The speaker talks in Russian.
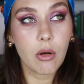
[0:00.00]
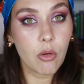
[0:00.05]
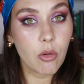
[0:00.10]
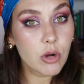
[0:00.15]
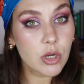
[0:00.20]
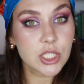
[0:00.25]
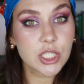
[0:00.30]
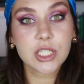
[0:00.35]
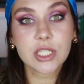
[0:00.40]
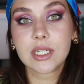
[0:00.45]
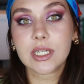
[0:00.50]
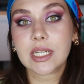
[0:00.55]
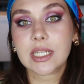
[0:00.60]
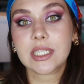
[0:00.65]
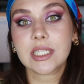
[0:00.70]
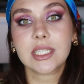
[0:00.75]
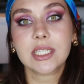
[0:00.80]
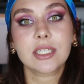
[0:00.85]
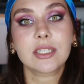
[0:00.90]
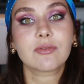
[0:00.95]
Очень
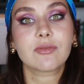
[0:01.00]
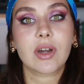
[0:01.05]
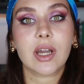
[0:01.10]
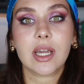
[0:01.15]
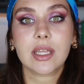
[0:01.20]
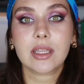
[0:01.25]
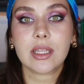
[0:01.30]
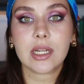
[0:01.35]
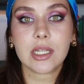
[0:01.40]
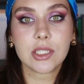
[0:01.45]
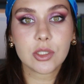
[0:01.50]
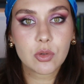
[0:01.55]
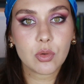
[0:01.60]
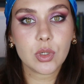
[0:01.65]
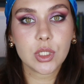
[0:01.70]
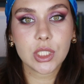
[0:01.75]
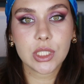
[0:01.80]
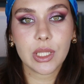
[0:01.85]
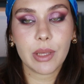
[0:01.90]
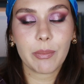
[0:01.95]
красиво, это
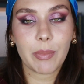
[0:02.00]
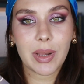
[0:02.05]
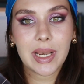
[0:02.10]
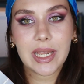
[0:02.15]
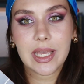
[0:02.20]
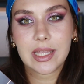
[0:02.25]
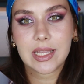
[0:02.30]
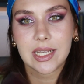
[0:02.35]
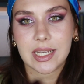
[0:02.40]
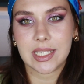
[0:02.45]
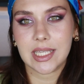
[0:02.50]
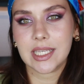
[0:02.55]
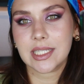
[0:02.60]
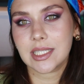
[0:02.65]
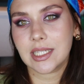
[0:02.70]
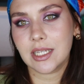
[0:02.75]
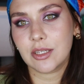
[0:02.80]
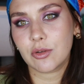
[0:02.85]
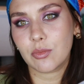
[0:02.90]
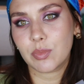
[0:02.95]
роскошная палетка,
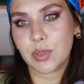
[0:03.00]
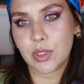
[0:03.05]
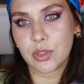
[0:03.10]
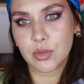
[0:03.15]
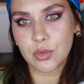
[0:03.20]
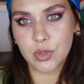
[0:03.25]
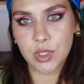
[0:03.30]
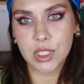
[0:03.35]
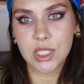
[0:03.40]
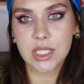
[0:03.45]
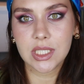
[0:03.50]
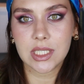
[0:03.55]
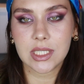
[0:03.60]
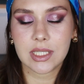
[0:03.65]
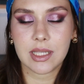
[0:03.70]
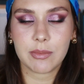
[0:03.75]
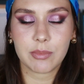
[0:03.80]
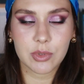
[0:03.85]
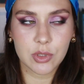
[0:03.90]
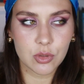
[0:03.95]
если ее приручить,
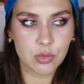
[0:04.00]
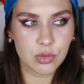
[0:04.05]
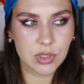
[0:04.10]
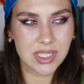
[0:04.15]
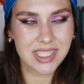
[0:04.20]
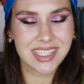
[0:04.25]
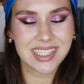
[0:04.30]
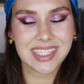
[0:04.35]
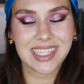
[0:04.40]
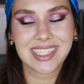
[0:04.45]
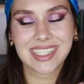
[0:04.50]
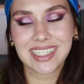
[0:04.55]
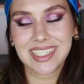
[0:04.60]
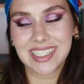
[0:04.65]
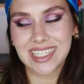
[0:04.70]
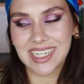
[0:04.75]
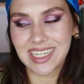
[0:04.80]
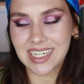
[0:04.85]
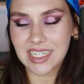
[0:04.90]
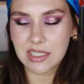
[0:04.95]
если подружиться, если
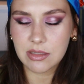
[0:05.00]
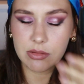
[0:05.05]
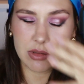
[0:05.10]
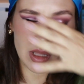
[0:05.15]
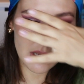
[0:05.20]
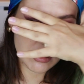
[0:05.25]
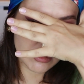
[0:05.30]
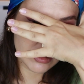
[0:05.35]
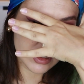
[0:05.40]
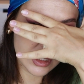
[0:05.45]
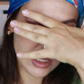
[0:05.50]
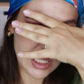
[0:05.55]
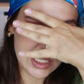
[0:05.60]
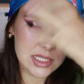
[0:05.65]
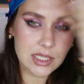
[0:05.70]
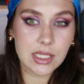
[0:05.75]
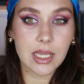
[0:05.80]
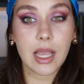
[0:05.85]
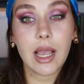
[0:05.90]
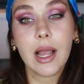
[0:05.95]
закрыть вот так вот
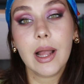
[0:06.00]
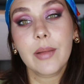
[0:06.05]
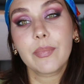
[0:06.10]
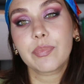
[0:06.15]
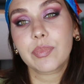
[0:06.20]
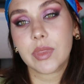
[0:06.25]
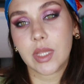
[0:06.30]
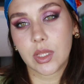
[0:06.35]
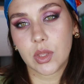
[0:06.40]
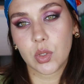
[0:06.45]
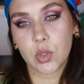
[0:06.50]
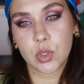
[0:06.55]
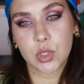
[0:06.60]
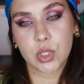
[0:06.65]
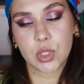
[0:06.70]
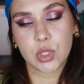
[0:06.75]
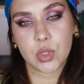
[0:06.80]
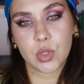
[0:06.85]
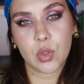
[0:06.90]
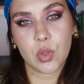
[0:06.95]
глазки на то,
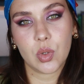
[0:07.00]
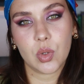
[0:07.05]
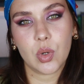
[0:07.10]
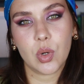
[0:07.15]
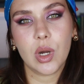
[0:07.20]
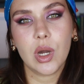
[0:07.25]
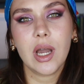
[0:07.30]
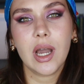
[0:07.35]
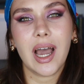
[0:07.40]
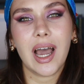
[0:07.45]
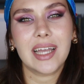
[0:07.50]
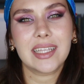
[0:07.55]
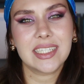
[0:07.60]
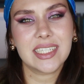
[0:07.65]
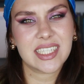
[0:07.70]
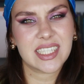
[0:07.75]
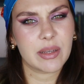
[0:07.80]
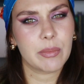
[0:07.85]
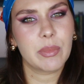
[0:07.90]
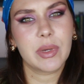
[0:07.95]
что
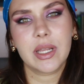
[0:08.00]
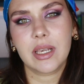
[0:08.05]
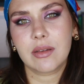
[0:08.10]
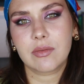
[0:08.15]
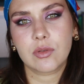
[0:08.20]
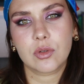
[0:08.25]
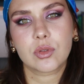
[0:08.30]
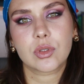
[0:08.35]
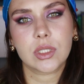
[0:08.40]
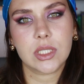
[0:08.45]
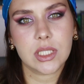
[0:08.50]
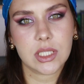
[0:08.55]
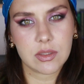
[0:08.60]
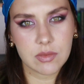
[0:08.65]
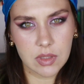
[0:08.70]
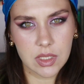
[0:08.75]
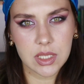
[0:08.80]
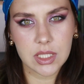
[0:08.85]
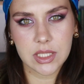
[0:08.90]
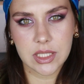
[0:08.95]
они замыливаются,
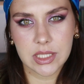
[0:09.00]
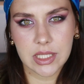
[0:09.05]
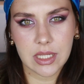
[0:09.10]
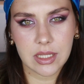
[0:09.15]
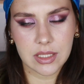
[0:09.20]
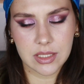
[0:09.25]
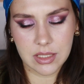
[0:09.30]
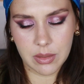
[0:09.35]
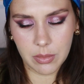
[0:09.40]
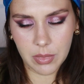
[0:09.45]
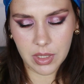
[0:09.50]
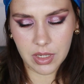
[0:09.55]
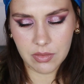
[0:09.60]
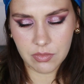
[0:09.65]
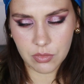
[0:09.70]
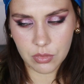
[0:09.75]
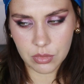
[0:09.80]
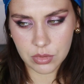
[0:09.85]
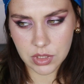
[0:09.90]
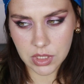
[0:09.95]
действительно сильно
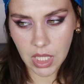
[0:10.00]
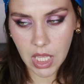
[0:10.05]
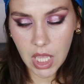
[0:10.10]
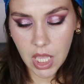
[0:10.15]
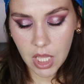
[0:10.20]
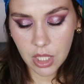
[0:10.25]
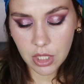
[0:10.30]
замыливаются,